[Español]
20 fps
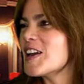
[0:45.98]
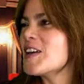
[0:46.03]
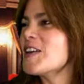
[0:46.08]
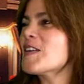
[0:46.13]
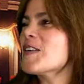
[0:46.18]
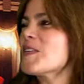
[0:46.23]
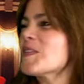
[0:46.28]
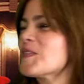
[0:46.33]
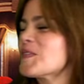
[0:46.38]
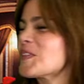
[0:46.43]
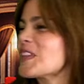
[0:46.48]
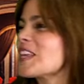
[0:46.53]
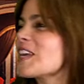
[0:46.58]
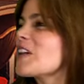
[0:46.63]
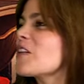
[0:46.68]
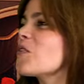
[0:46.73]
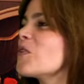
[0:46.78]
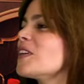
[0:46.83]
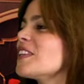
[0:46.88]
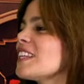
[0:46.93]
Así es.
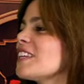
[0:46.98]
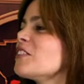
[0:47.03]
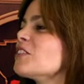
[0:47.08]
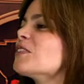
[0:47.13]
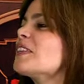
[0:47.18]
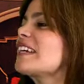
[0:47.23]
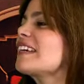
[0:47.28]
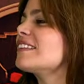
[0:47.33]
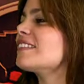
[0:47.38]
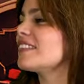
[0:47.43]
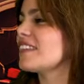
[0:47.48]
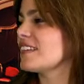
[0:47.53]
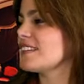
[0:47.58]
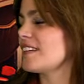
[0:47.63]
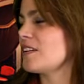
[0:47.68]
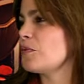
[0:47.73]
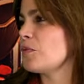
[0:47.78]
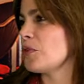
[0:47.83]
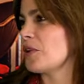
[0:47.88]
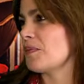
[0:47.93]
Cuéntanos de qué trata el